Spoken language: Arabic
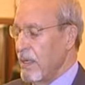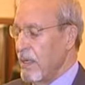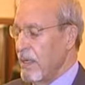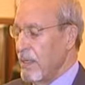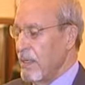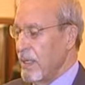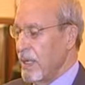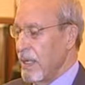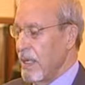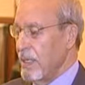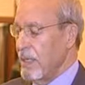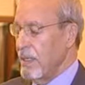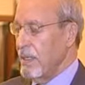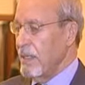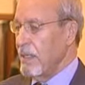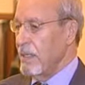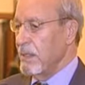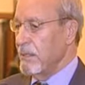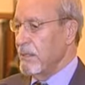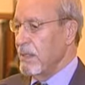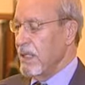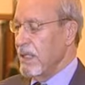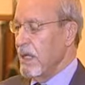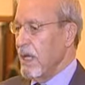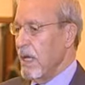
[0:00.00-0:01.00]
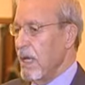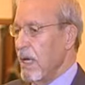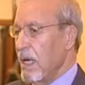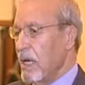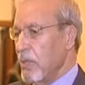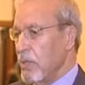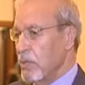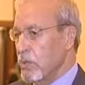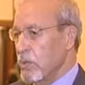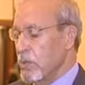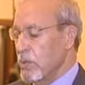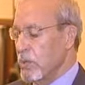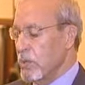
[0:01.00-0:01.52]
يعني منح
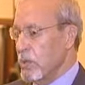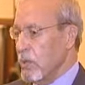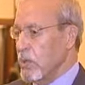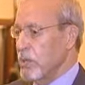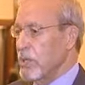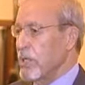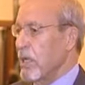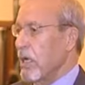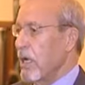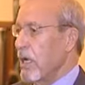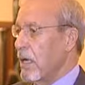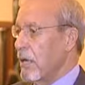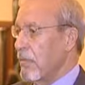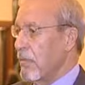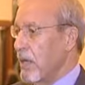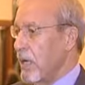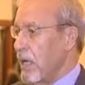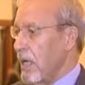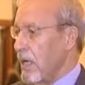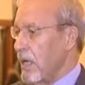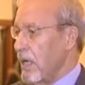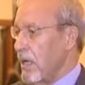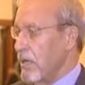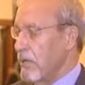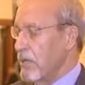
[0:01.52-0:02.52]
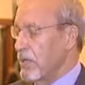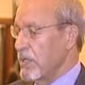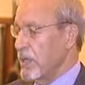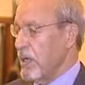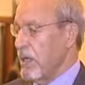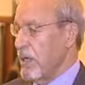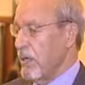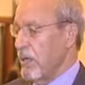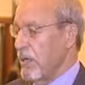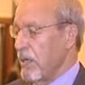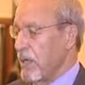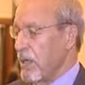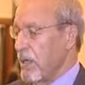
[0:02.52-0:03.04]
أو توزيع أرباح على
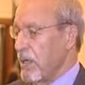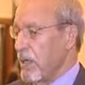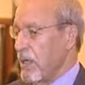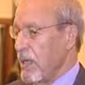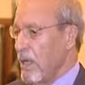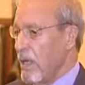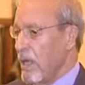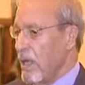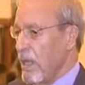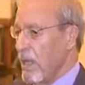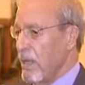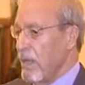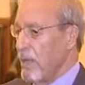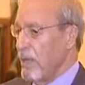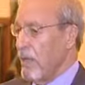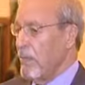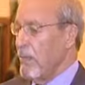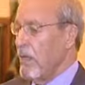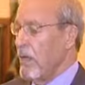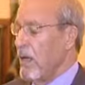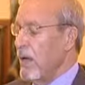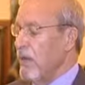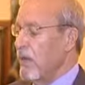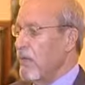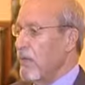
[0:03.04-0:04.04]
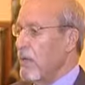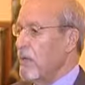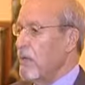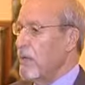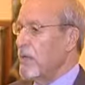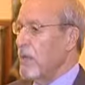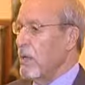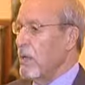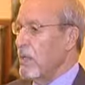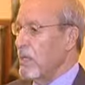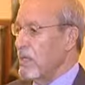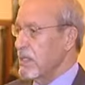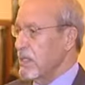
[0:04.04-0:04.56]
المساهمين تبلغ في
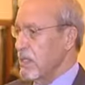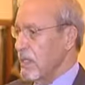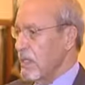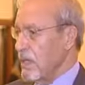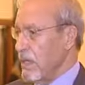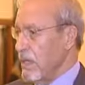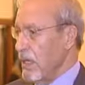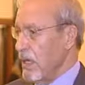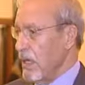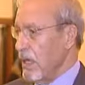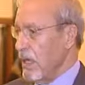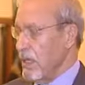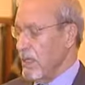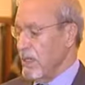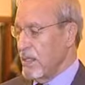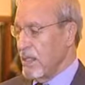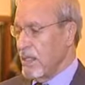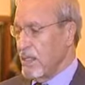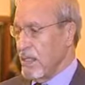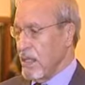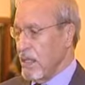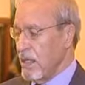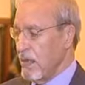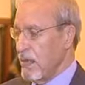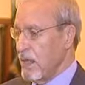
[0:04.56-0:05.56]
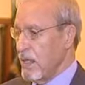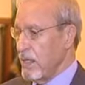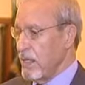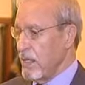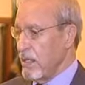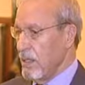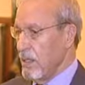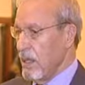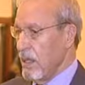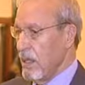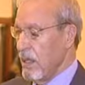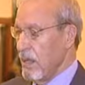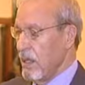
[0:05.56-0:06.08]
المتوسط خلال الست سنوات
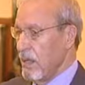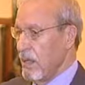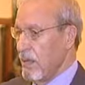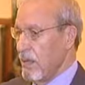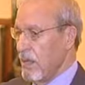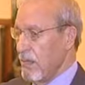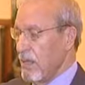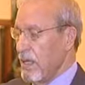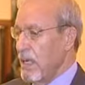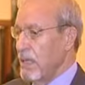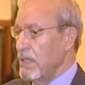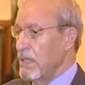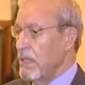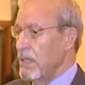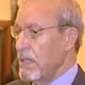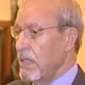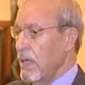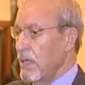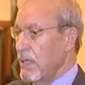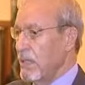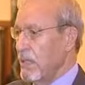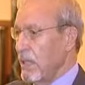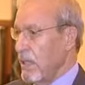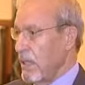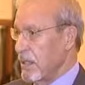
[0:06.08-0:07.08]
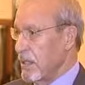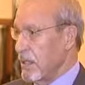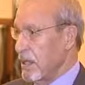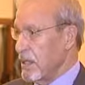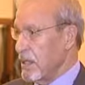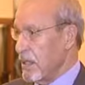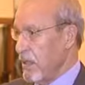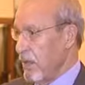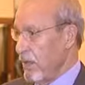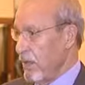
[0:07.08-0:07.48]
ما يزيد عن 13%